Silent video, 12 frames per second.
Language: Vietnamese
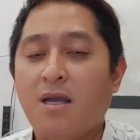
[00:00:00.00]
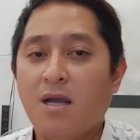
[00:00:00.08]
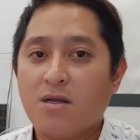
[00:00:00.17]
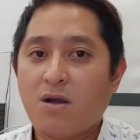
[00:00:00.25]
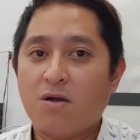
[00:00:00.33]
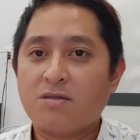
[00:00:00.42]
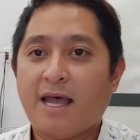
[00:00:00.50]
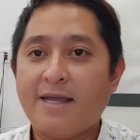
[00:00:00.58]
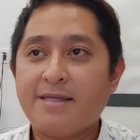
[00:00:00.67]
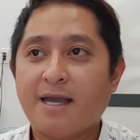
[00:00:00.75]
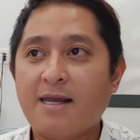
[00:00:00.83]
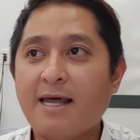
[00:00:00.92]
Còn
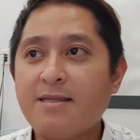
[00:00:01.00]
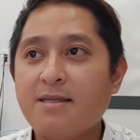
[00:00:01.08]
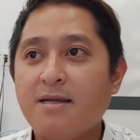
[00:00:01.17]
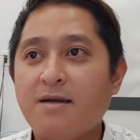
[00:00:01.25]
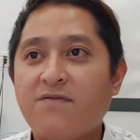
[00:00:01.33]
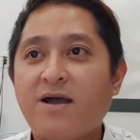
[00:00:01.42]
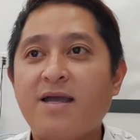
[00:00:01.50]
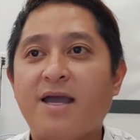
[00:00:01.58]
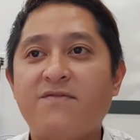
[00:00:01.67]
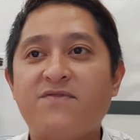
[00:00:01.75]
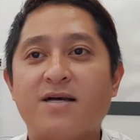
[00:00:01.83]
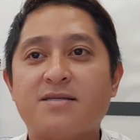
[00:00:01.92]
tại chợ Lách, phát
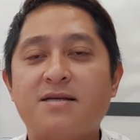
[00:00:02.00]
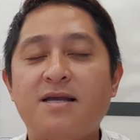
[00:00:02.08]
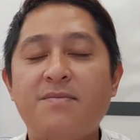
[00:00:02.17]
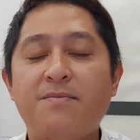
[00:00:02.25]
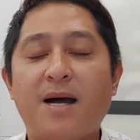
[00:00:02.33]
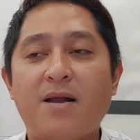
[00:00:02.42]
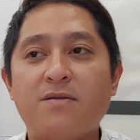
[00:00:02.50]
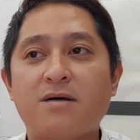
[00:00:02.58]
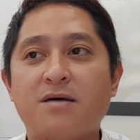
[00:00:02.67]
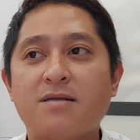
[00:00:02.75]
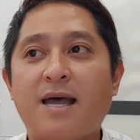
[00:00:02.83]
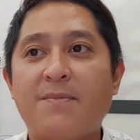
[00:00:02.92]
hiện và xử lý ba đối
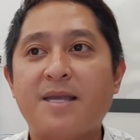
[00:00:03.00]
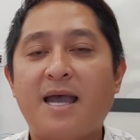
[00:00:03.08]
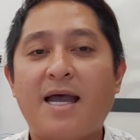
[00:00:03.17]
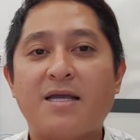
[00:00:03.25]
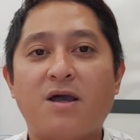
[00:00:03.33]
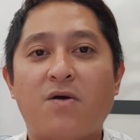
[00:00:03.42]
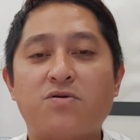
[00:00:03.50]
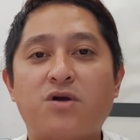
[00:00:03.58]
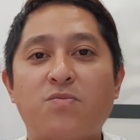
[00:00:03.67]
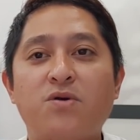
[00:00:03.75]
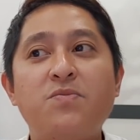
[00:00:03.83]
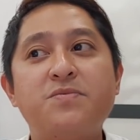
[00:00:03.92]
tượng tham gia ăn nhậu
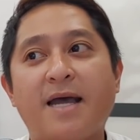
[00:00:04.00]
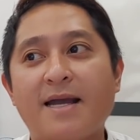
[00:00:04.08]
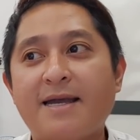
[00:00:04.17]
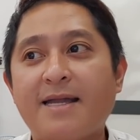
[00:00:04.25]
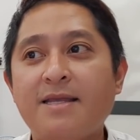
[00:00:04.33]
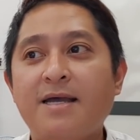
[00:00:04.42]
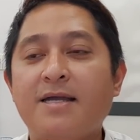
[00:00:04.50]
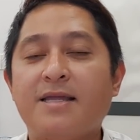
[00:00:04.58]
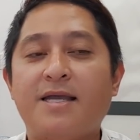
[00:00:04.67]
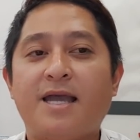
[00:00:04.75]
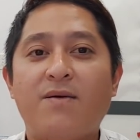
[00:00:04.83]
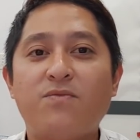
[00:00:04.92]
trong lúc giãn cách
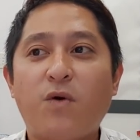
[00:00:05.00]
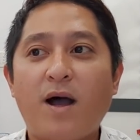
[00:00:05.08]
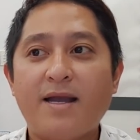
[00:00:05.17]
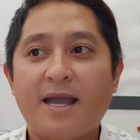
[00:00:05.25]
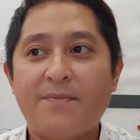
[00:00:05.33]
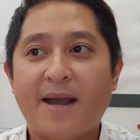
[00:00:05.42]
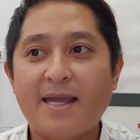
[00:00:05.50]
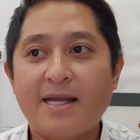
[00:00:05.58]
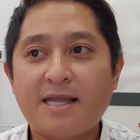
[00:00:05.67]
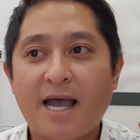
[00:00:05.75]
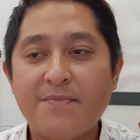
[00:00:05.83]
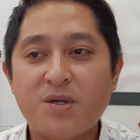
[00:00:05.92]
thì ngày hôm qua ngày 7 tháng
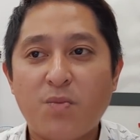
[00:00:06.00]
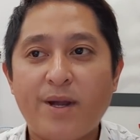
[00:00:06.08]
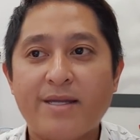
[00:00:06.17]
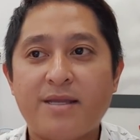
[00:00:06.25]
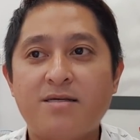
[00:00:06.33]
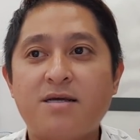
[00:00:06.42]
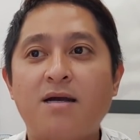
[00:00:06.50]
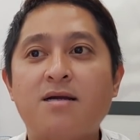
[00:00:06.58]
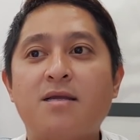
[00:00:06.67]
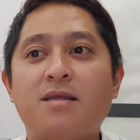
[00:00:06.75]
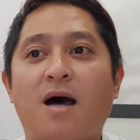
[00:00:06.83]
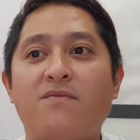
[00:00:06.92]
8, Công an thị trấn
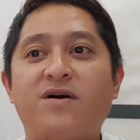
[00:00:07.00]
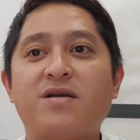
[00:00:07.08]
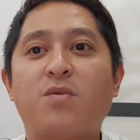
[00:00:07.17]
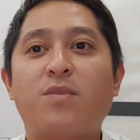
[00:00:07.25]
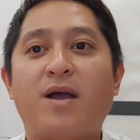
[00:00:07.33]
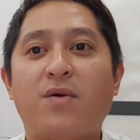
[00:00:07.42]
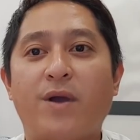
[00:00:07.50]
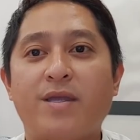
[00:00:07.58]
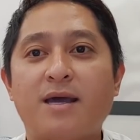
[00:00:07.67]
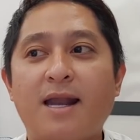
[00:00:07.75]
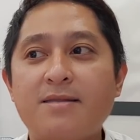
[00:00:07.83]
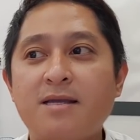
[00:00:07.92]
kết hợp với Công an huyện
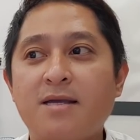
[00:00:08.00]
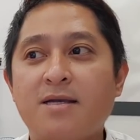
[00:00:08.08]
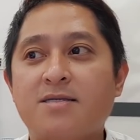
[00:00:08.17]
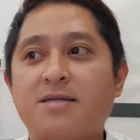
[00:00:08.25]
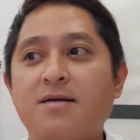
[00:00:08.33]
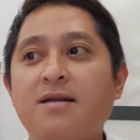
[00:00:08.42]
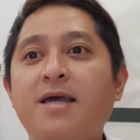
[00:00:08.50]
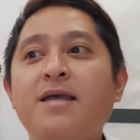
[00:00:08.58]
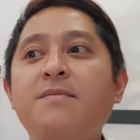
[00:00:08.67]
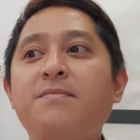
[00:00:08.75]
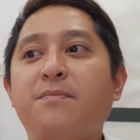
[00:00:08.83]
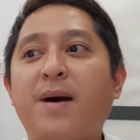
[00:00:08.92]
Chợ Lách xử
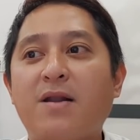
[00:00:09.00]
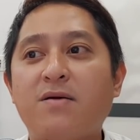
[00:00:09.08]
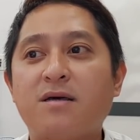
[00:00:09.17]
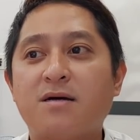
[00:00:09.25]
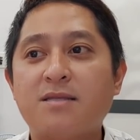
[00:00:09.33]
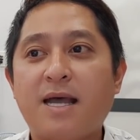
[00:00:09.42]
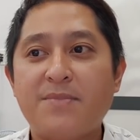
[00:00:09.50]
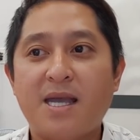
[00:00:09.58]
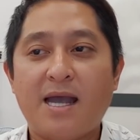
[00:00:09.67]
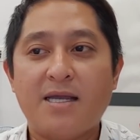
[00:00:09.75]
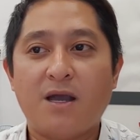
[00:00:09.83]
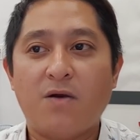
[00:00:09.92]
lý ba đối tượng tham gia
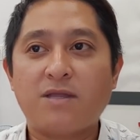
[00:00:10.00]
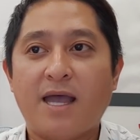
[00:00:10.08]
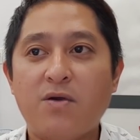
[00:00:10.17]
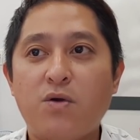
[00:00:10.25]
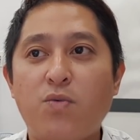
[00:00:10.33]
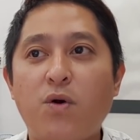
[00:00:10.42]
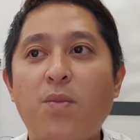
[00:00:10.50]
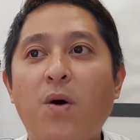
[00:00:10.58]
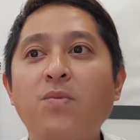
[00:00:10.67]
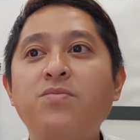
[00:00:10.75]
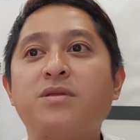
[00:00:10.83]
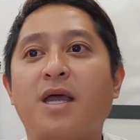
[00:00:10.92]
ăn nhậu tại khu phố
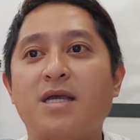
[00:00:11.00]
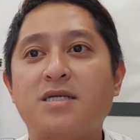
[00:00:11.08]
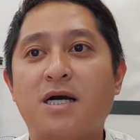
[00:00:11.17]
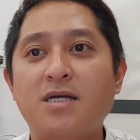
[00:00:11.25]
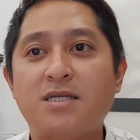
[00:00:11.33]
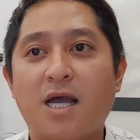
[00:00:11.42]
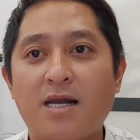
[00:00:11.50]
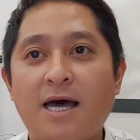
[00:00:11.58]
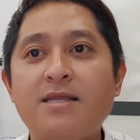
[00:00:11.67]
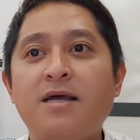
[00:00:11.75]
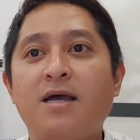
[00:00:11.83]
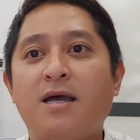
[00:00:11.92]
4 thị trấn Chợ Lách.